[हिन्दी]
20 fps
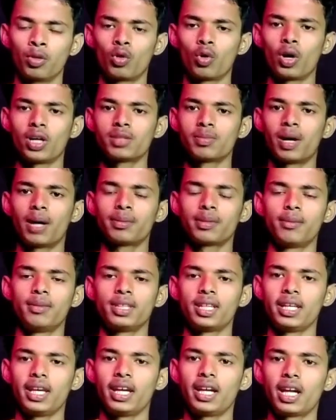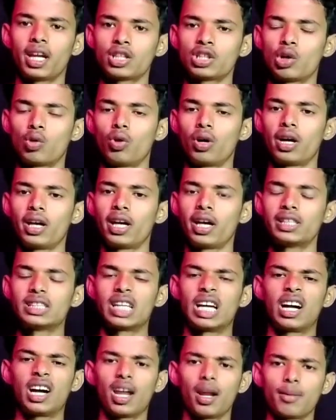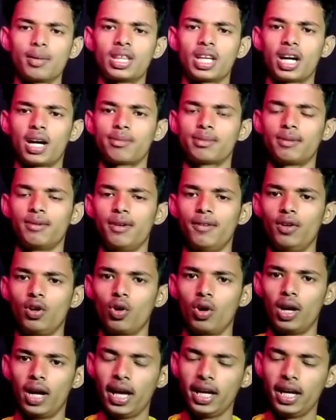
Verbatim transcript: तो कैसे मैं आप सभी से यही कहना चाहूँगा कि कैसे अगर अभी तक आप सभी वीडियो को